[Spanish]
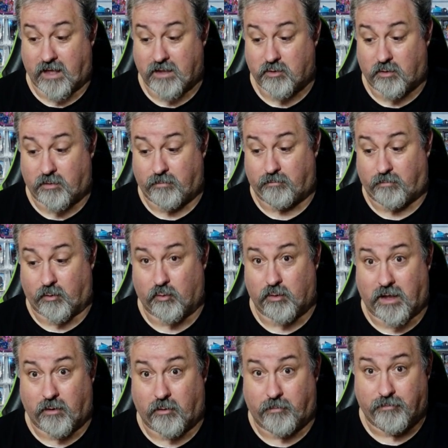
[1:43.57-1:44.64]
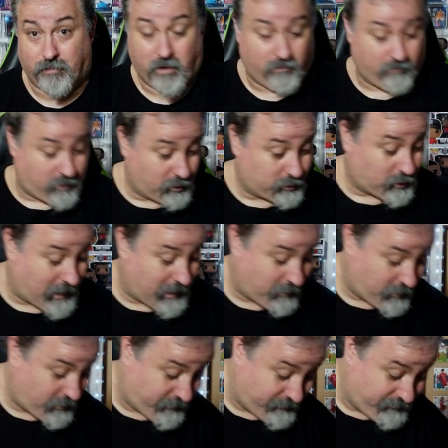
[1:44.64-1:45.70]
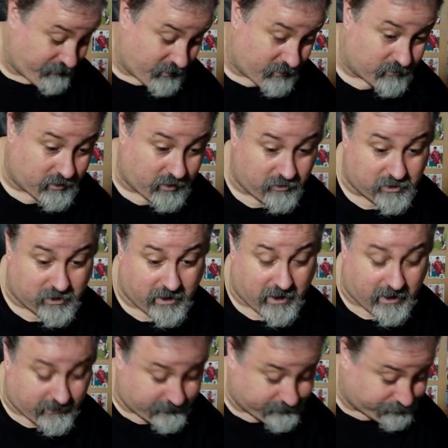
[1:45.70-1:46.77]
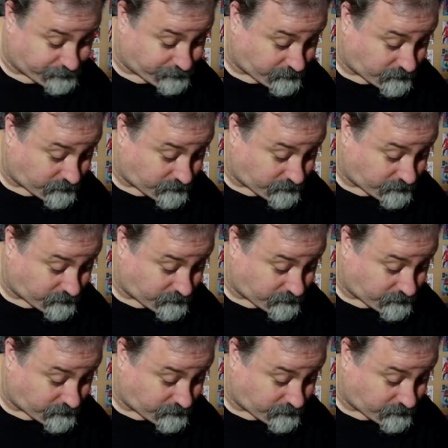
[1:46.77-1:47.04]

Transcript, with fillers: Eso por un lado. Por otro lado, os quiero enseñar